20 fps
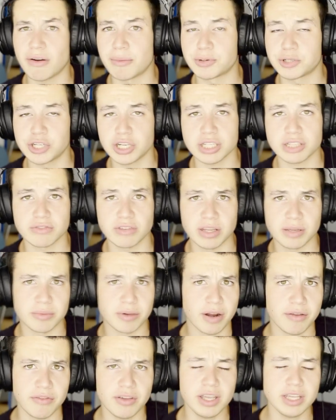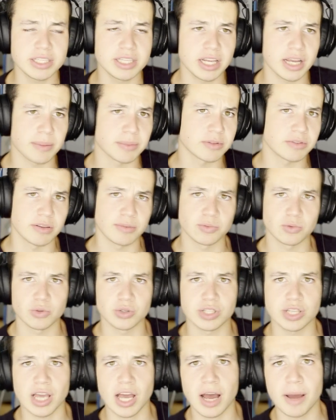вообще своим ровесникам, своим
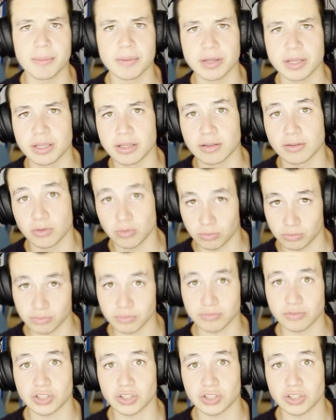друзьям и, ну,